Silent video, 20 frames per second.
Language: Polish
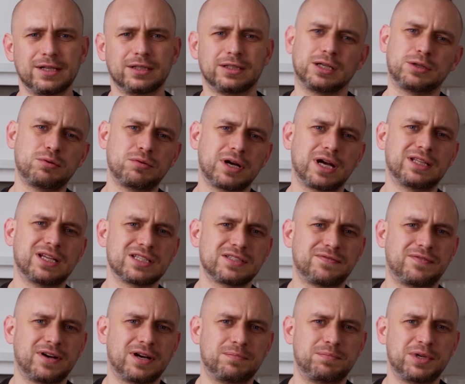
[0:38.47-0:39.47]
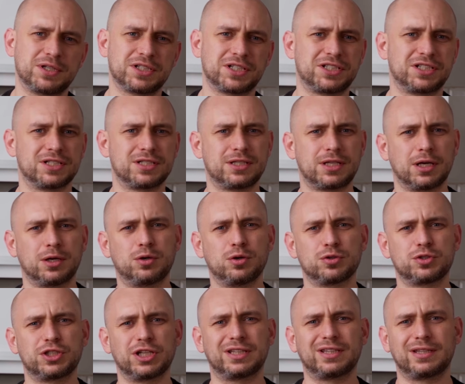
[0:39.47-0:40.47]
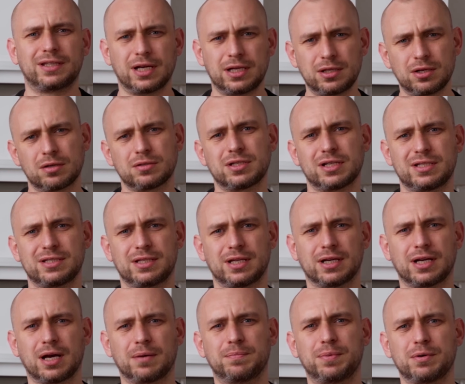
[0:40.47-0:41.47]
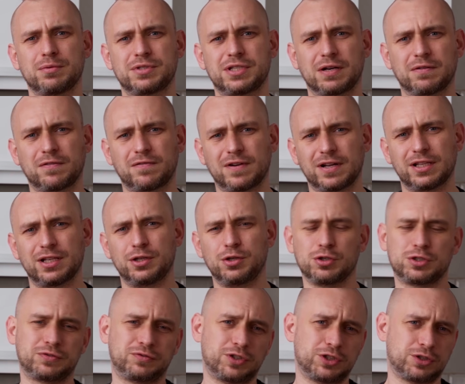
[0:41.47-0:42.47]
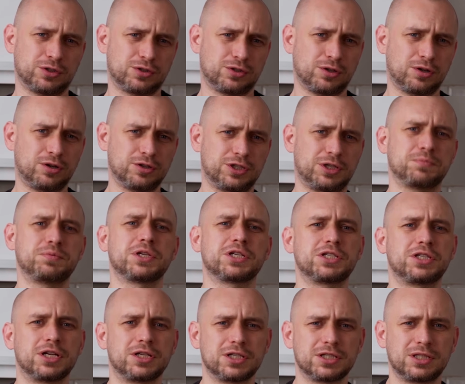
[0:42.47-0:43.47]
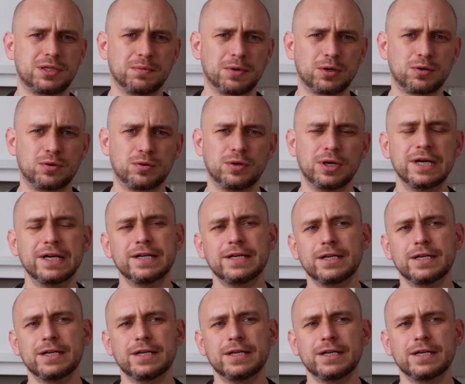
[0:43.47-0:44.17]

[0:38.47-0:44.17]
Ta druga nazwa bierze się z tego, że ten rodzaj steka był serwowany już w 1840 roku